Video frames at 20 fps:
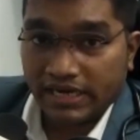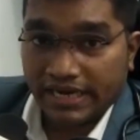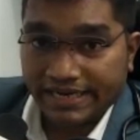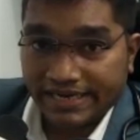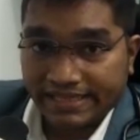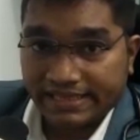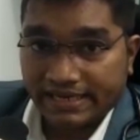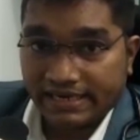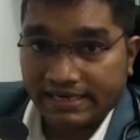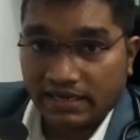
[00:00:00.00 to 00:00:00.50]

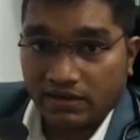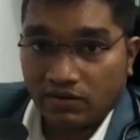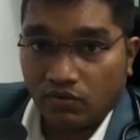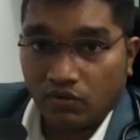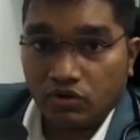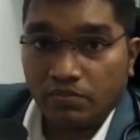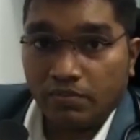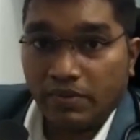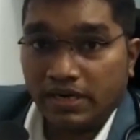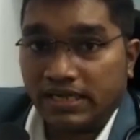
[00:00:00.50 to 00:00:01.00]
கிட்டத்தட்ட
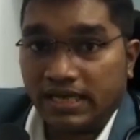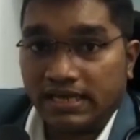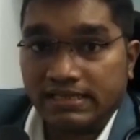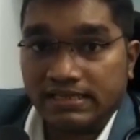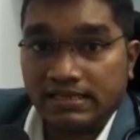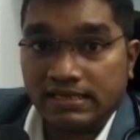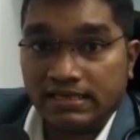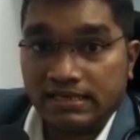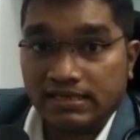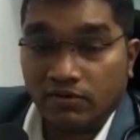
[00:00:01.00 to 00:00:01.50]
ஒரு மணி
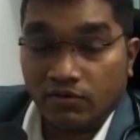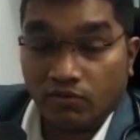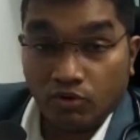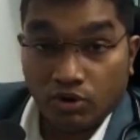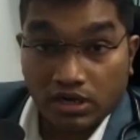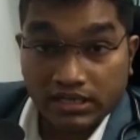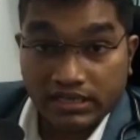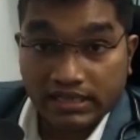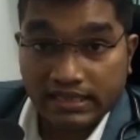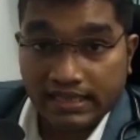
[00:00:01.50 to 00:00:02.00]
நேரத்துக்கு
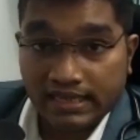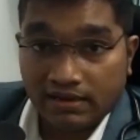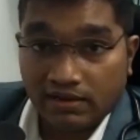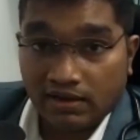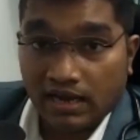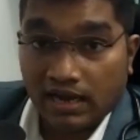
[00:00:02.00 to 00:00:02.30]
உலகத்தில்